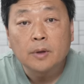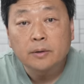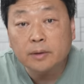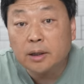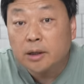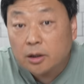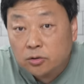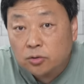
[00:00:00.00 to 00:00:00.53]

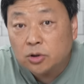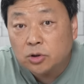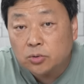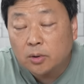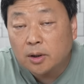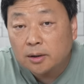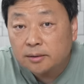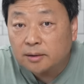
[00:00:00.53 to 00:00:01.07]
那也就是
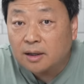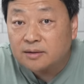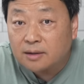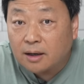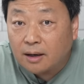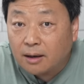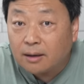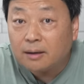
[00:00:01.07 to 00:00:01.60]
说，他在
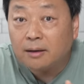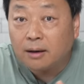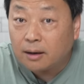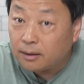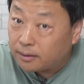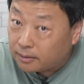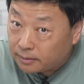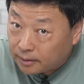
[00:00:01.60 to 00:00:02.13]
二零
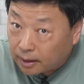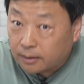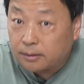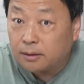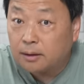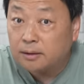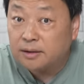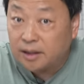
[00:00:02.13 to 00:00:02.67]
二零年
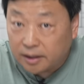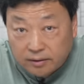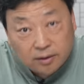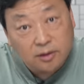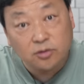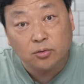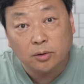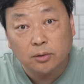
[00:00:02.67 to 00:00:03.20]
的年
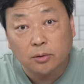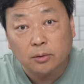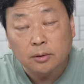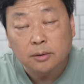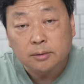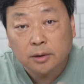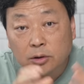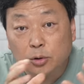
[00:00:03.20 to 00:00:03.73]
底左右，
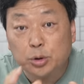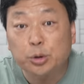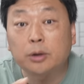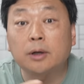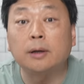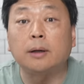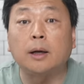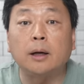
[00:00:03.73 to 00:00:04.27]
他就确
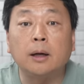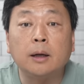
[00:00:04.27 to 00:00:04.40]
认了。